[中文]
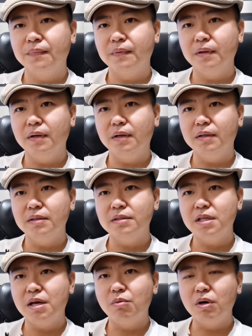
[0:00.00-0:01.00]
的，啊，现
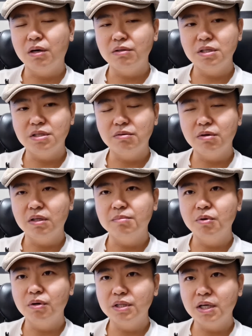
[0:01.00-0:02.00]
在我了解情况呢，
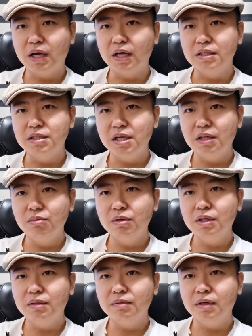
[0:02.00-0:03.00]
波罗的海舰队
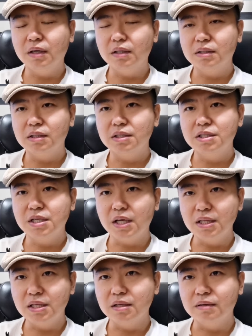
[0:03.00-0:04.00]
的啊，这个
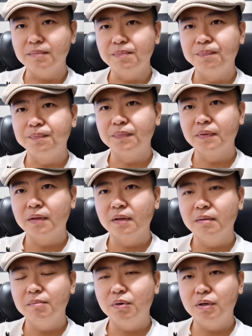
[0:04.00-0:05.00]
潜艇。
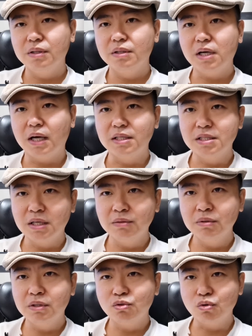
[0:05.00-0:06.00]
波罗的海舰
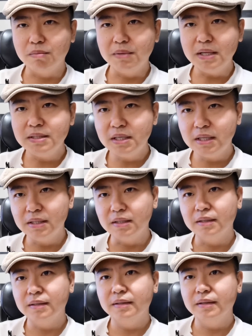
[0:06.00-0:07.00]
队的水面舰艇
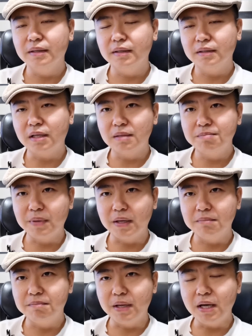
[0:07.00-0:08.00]
啊，它的北
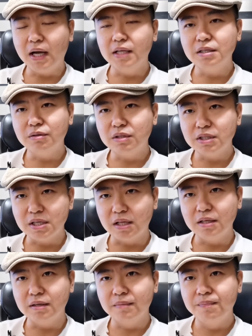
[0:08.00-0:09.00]
北海舰队的潜
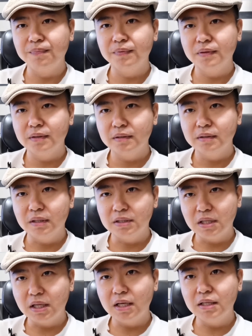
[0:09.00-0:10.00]
艇，那
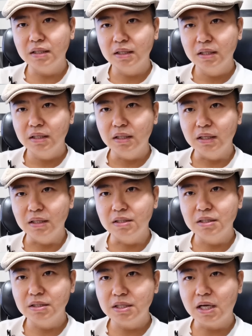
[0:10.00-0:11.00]
现在呢已
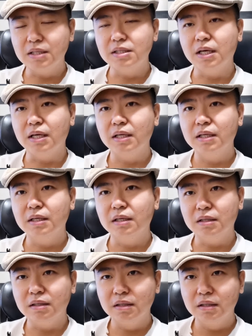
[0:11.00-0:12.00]
经下潜啊，
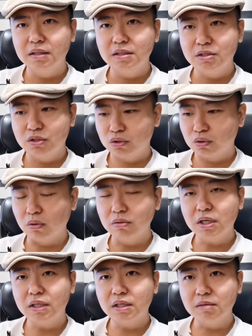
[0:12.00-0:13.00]
从
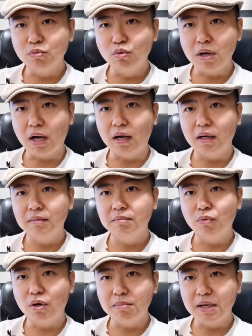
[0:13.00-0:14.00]
它这个母港
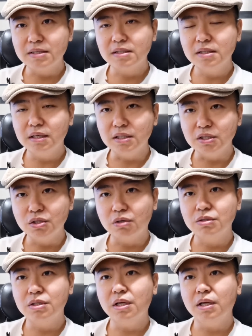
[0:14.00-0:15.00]
摩尔曼斯克已经消
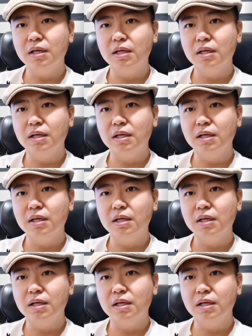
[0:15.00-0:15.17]
失了。